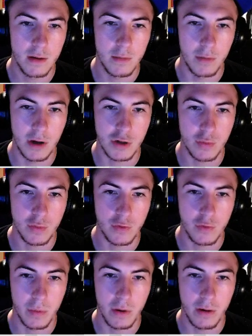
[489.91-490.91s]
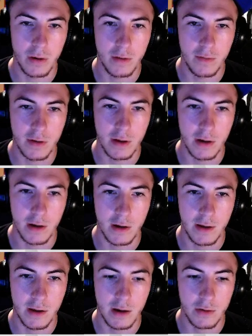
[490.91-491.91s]
Là, je pense pas, hein, il va y aller.
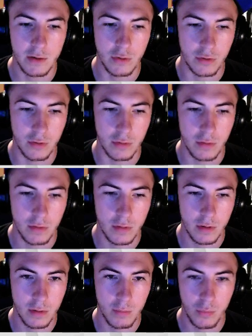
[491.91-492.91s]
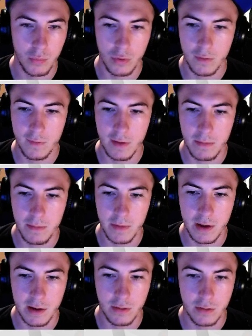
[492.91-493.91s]
Ah, quoique. Point enflammé. Mais non, il